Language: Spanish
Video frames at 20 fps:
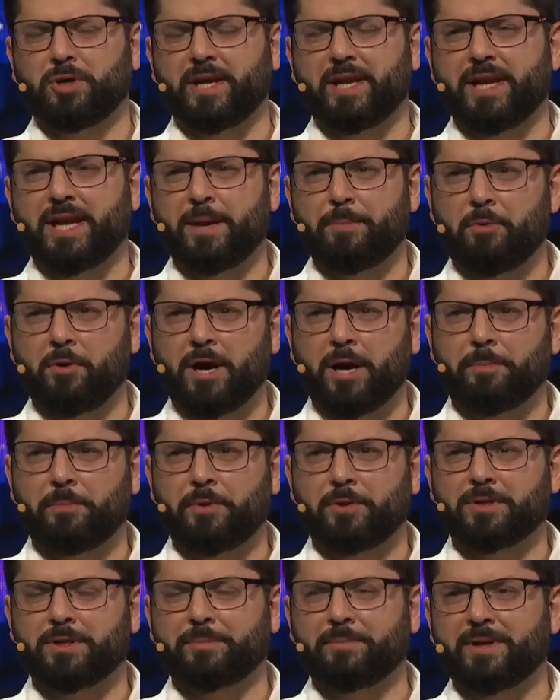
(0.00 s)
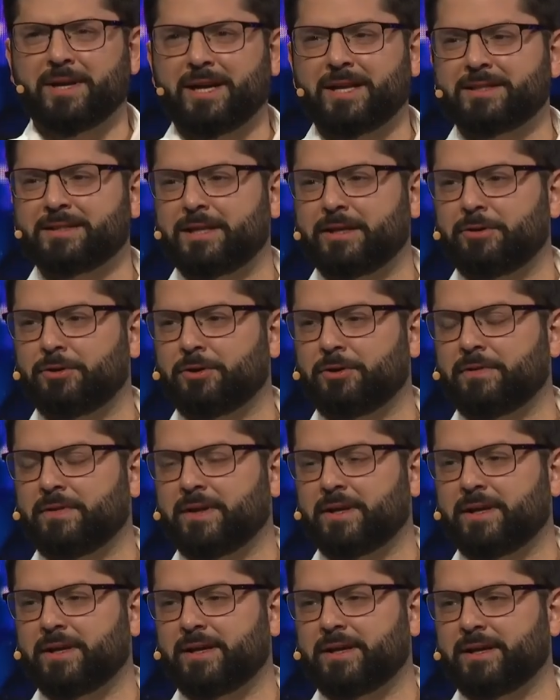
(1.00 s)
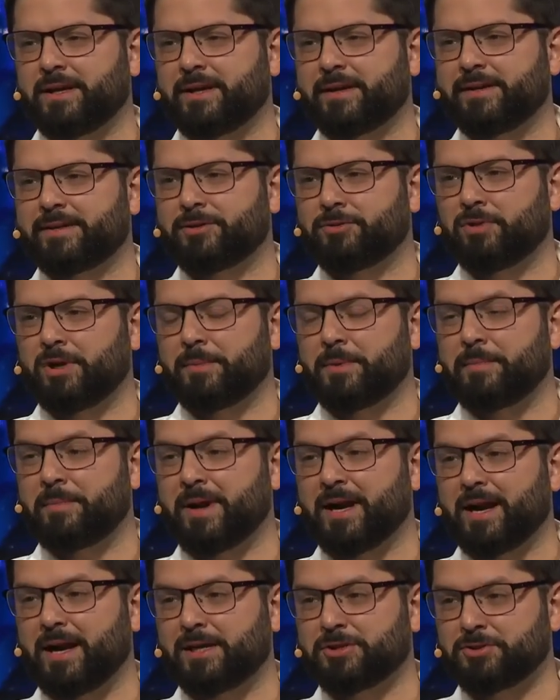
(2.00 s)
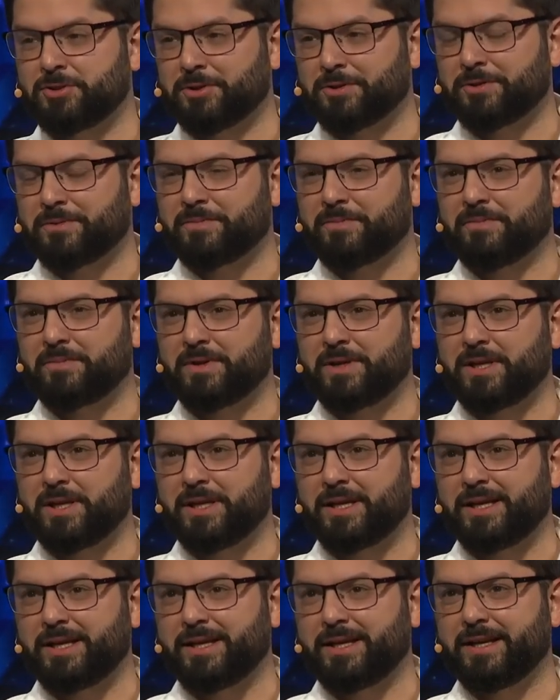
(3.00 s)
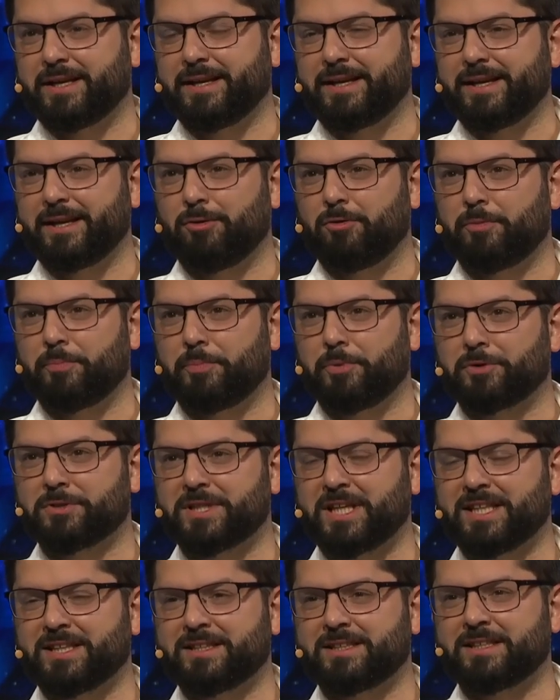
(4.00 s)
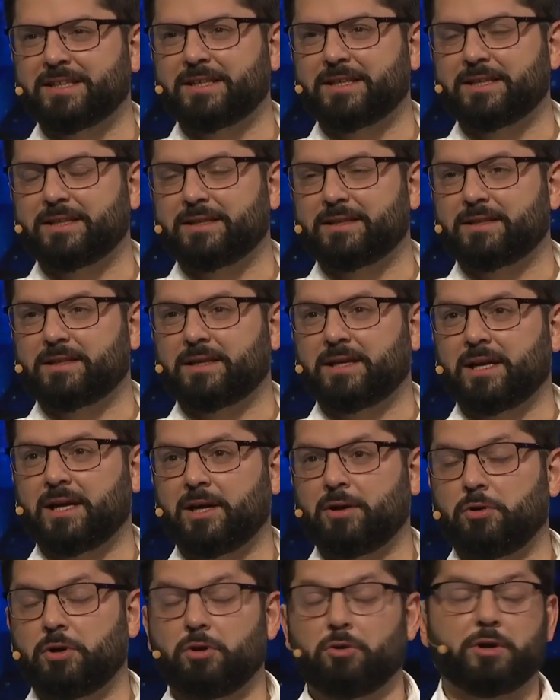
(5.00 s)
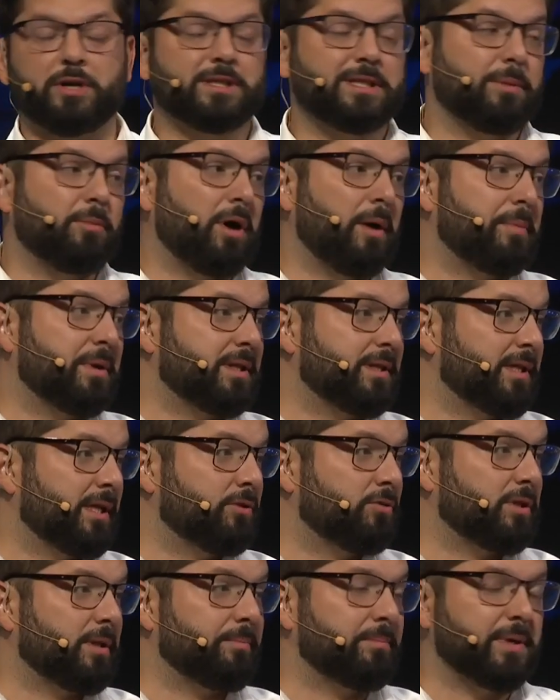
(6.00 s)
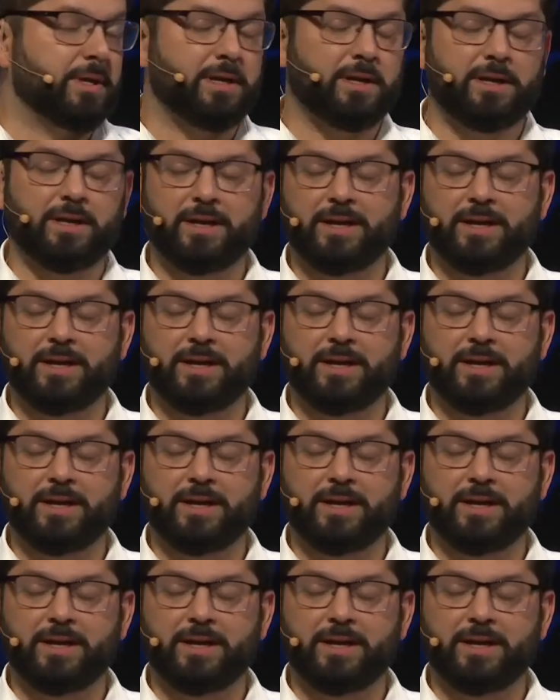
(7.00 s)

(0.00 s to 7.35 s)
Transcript: en épocas, pero también al interior de, una misma relación. Y, lo importante, creo, y lo que estamos aprendiendo también,